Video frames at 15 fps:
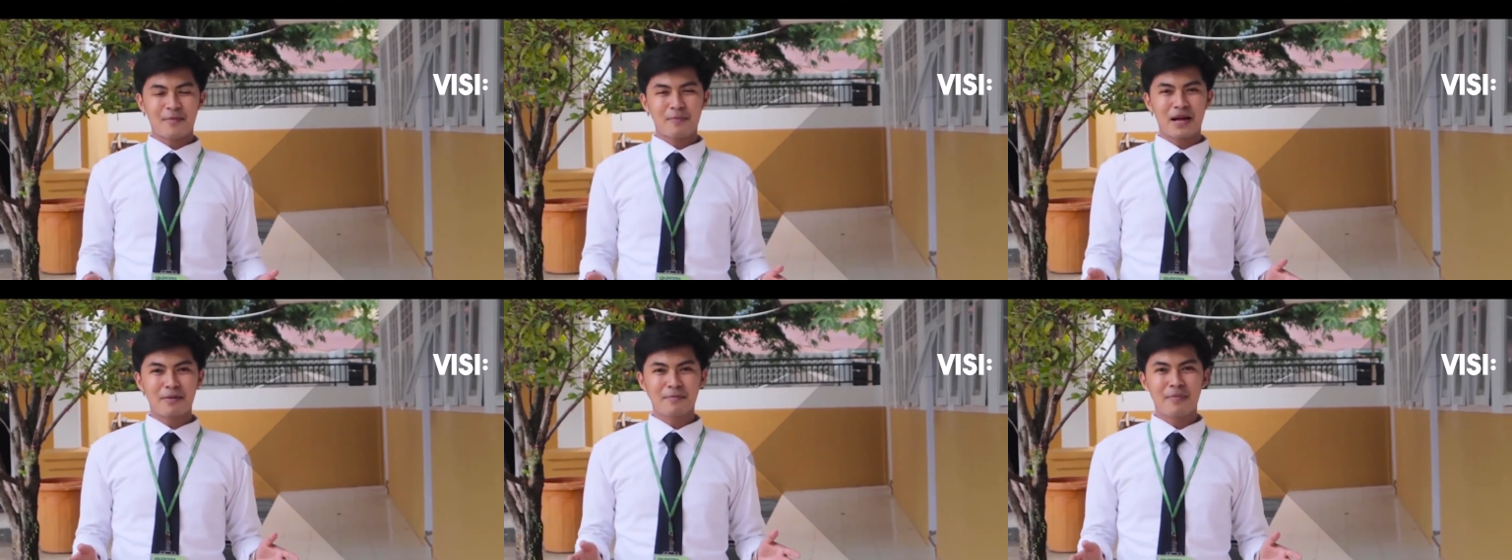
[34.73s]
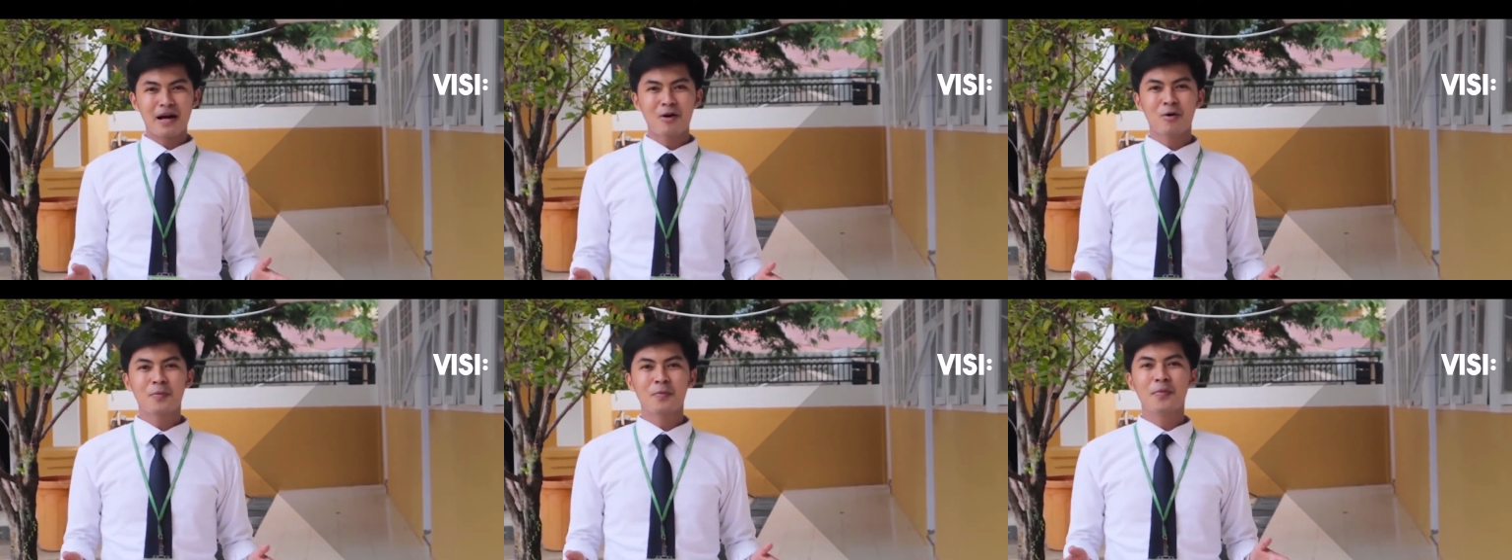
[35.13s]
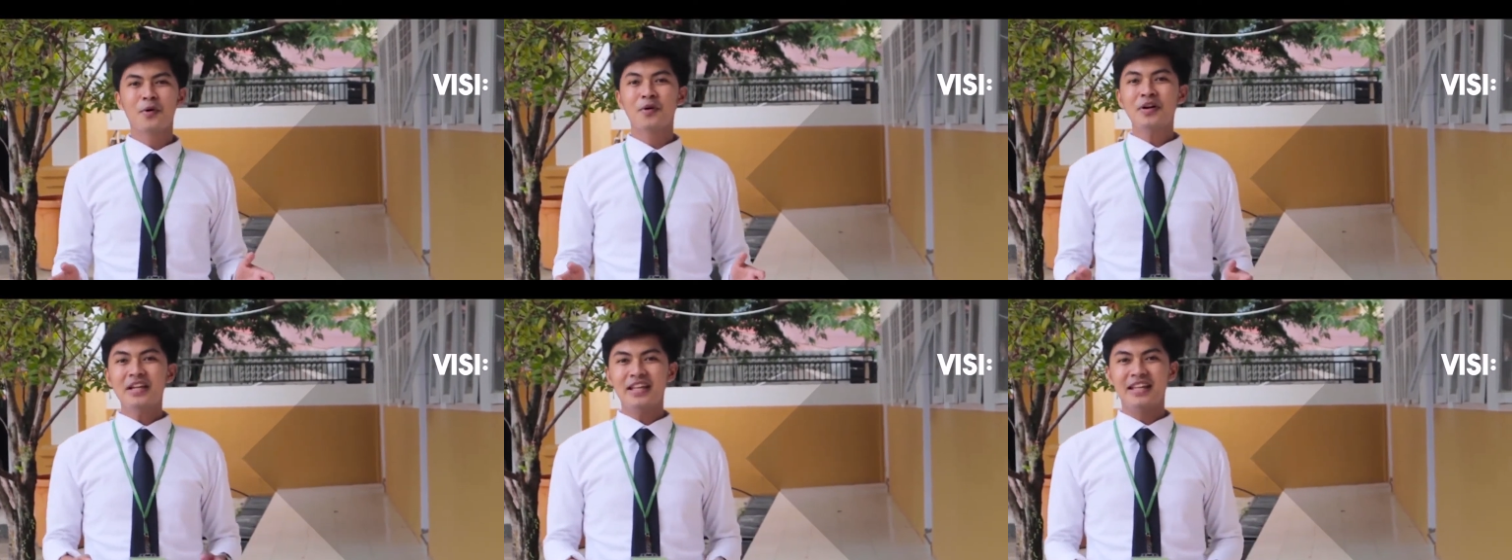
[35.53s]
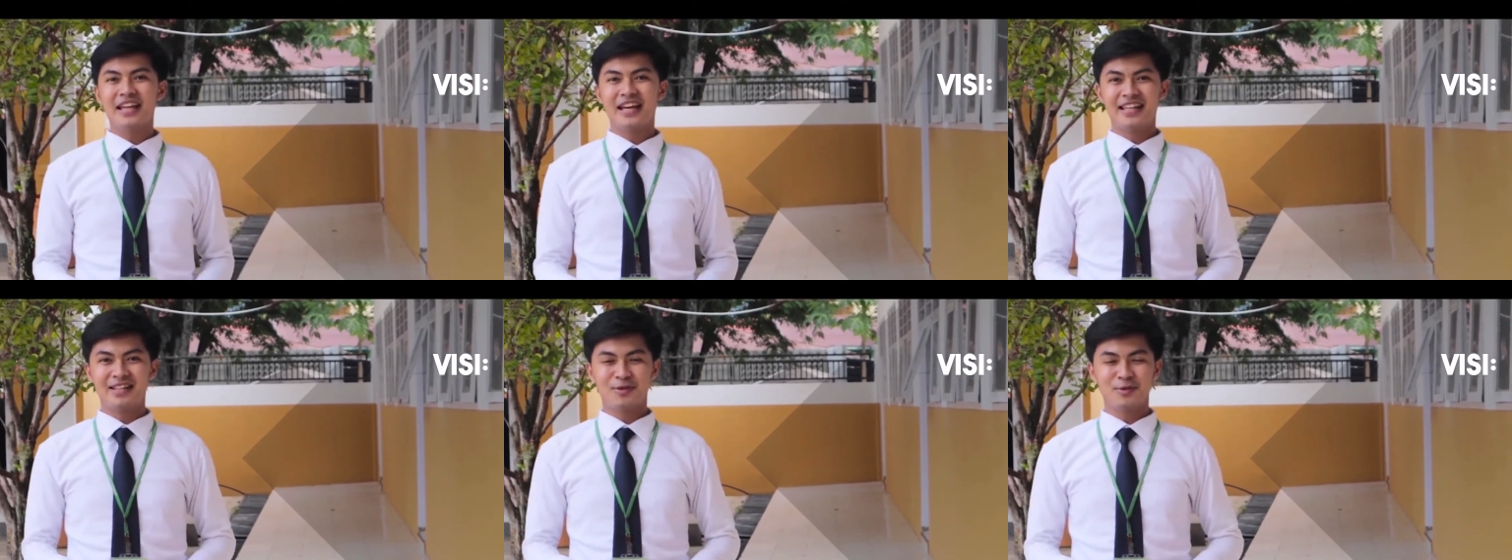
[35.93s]
Harapan Palopo
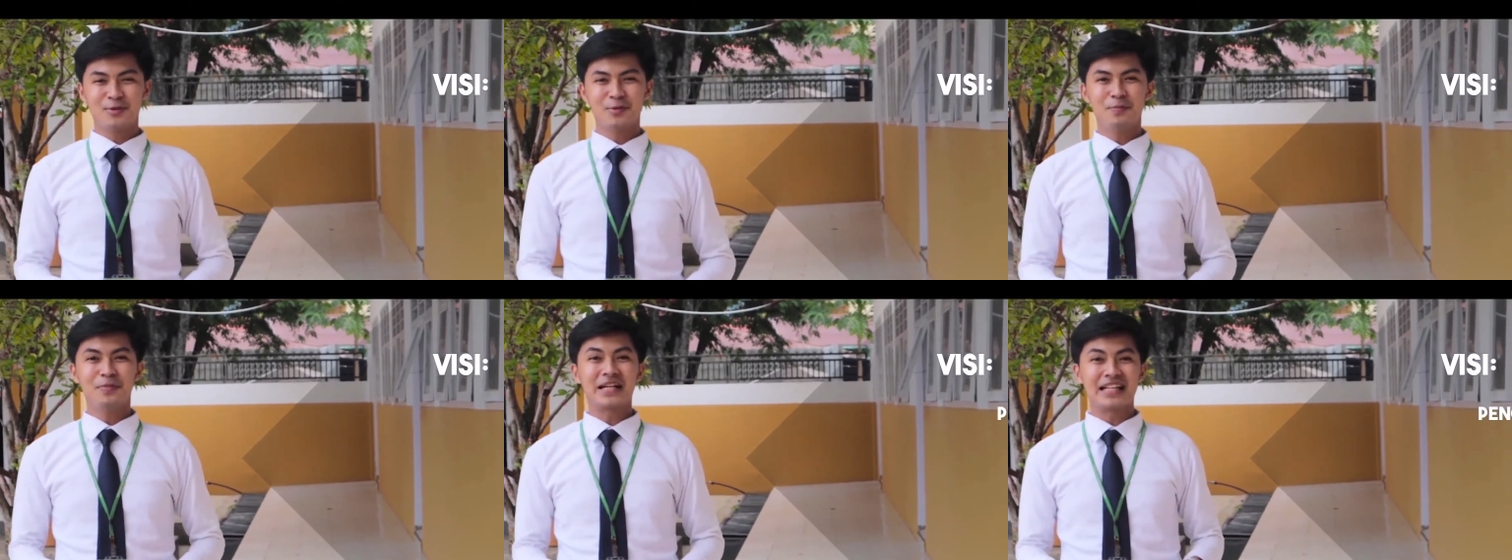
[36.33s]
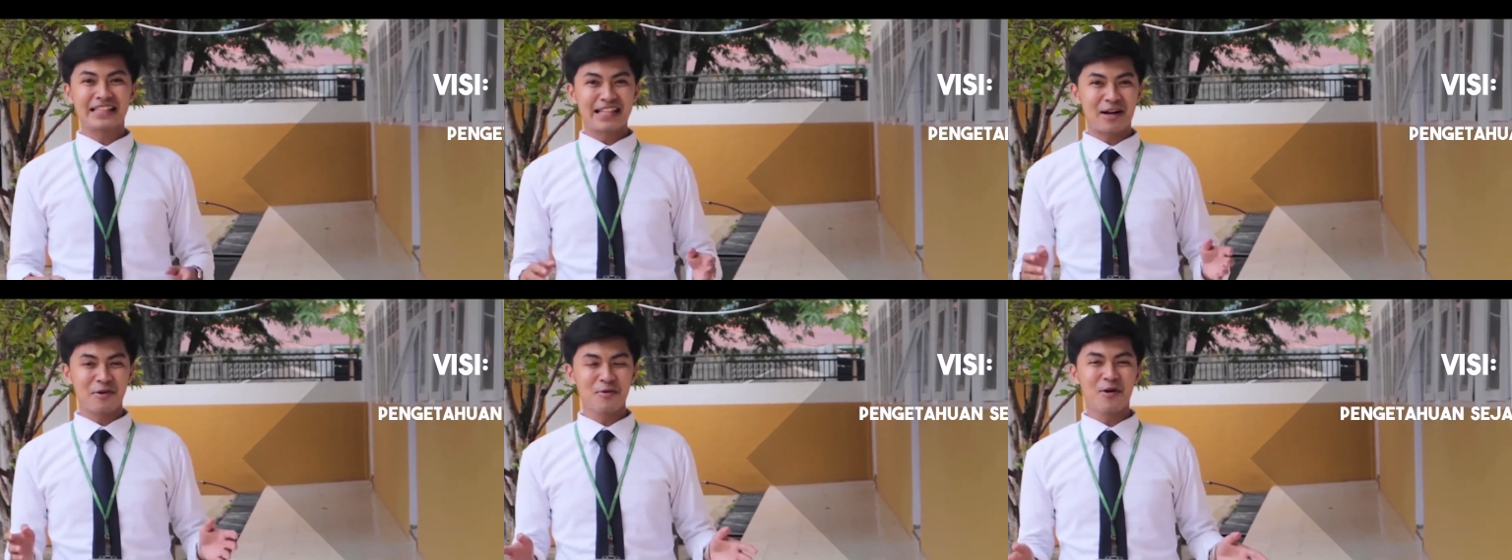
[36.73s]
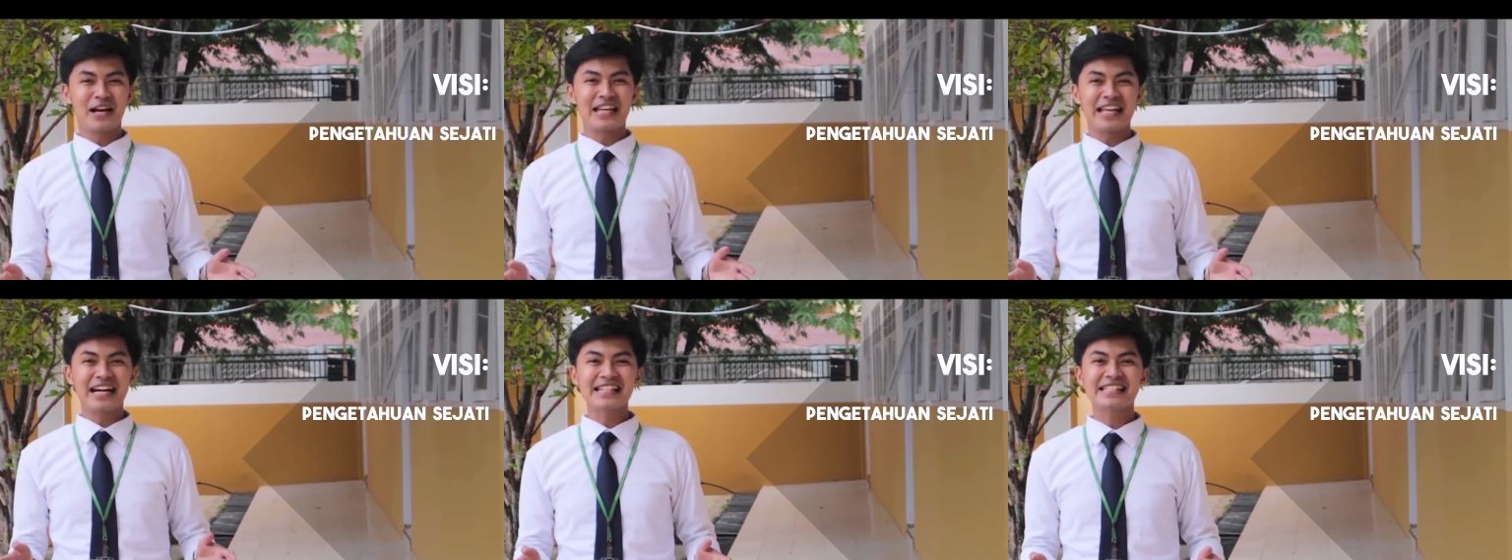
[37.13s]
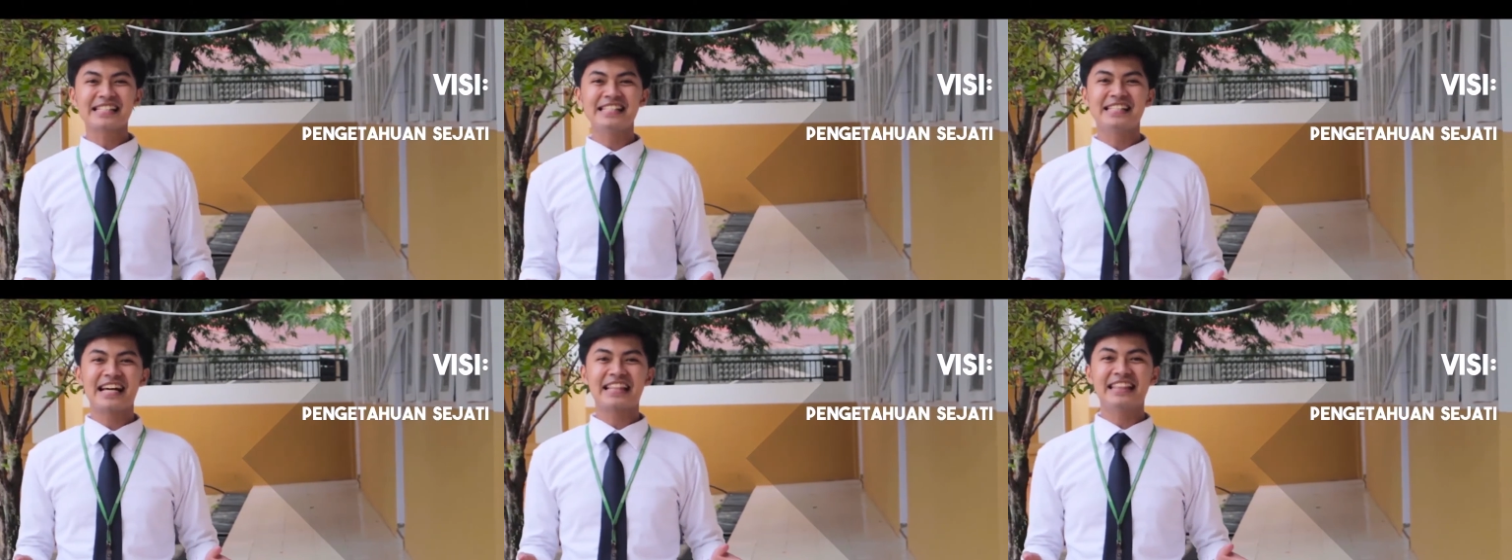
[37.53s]
yaitu pengetahuan yang
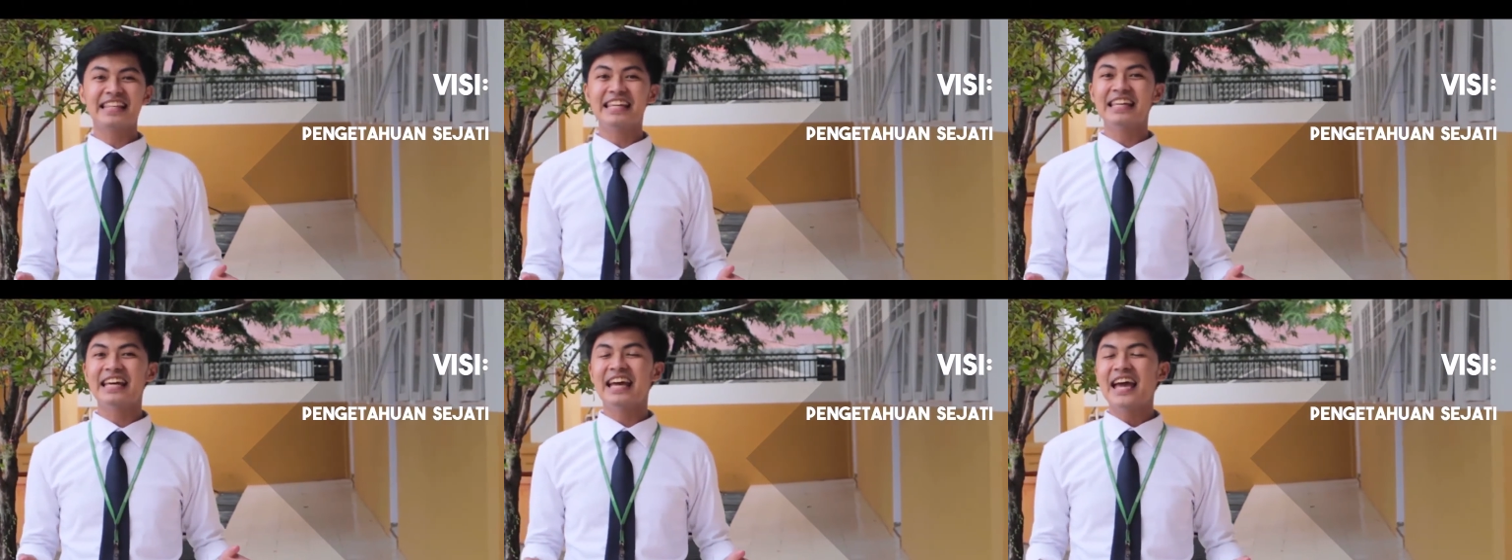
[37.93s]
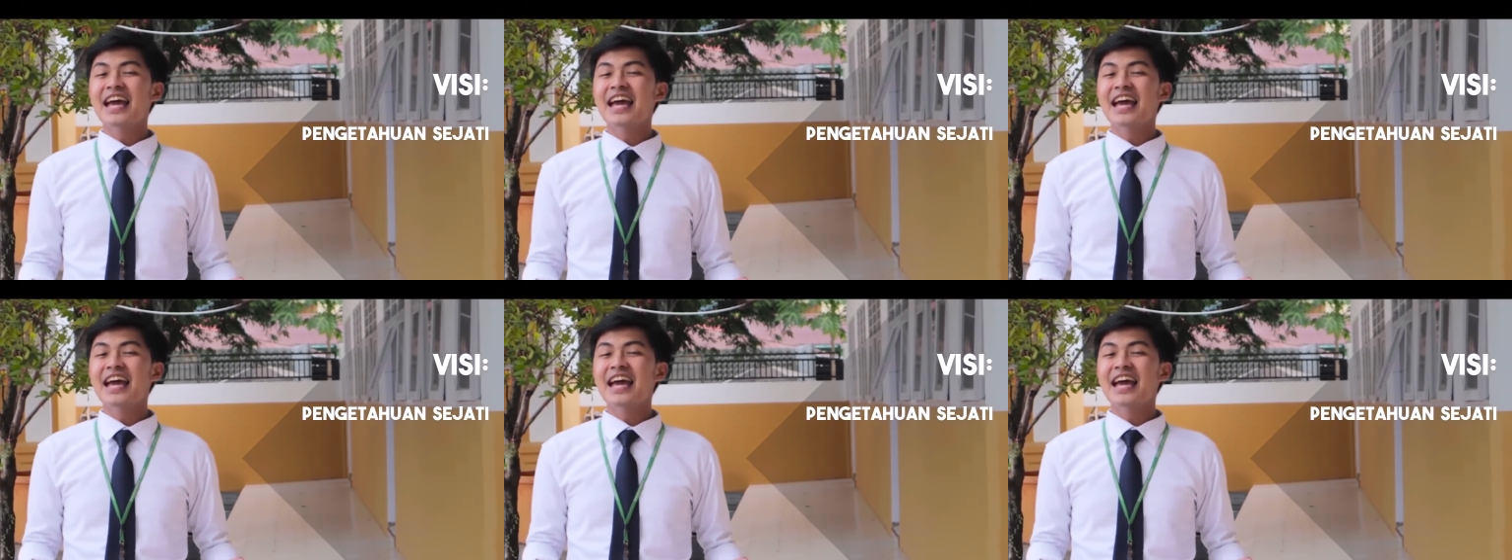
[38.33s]
sejati,